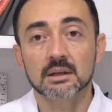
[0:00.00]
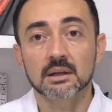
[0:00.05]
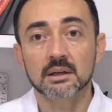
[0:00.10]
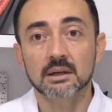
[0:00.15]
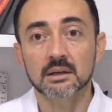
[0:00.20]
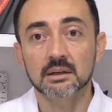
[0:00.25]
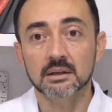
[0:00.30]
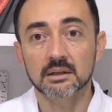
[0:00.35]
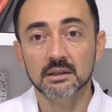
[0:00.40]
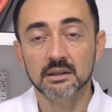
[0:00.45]

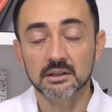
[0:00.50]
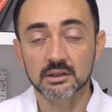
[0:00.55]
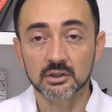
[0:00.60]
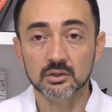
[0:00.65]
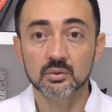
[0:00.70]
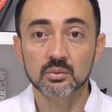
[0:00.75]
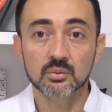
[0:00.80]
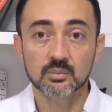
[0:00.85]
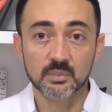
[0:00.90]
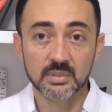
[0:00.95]
É,
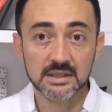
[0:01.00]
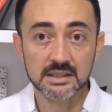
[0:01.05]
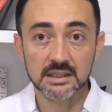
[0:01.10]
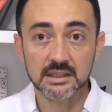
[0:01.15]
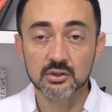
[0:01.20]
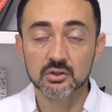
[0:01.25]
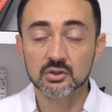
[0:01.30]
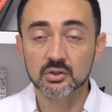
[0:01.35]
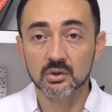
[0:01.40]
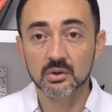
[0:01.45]
indo
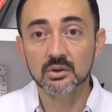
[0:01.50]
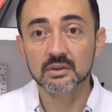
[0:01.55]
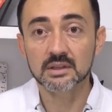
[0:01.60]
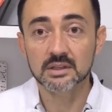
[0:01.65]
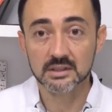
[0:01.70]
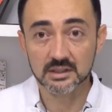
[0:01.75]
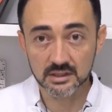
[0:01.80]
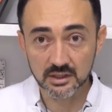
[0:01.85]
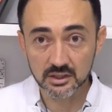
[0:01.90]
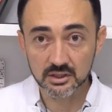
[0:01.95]
pensando só
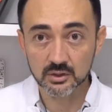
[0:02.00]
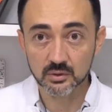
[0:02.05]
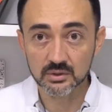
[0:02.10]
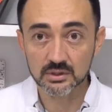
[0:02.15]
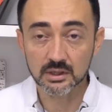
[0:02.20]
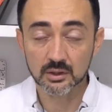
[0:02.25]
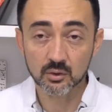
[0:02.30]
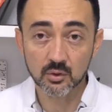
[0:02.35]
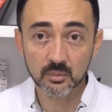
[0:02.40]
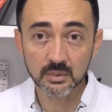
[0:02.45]
nessas
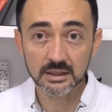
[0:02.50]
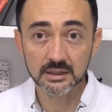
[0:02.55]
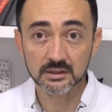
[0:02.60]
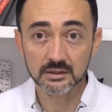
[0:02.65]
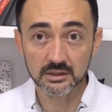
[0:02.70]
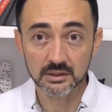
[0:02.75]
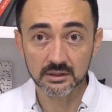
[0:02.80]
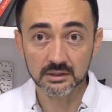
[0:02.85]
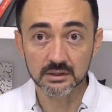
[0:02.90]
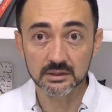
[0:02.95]
regiões
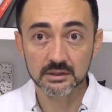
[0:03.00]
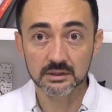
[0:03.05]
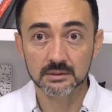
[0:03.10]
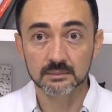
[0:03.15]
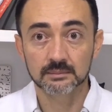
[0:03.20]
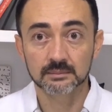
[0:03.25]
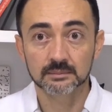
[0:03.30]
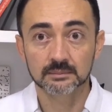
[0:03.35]
acometidas.